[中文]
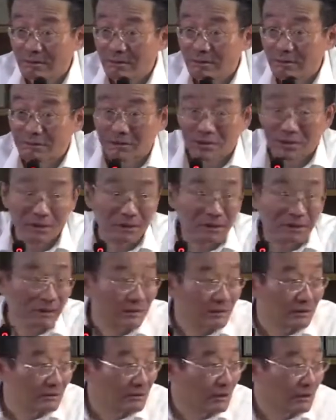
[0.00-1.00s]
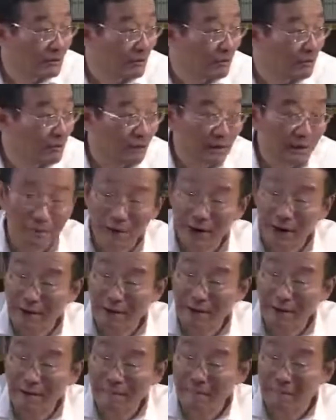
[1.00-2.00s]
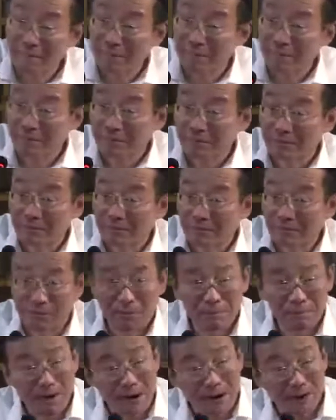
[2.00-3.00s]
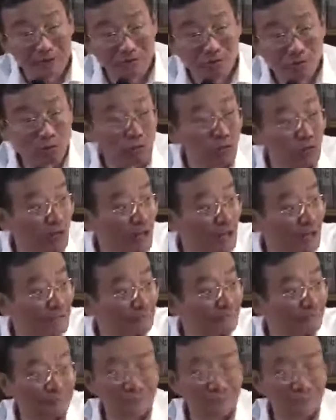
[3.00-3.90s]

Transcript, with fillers: 那么陈先生就站在工人一边了，怎么办？冲突了。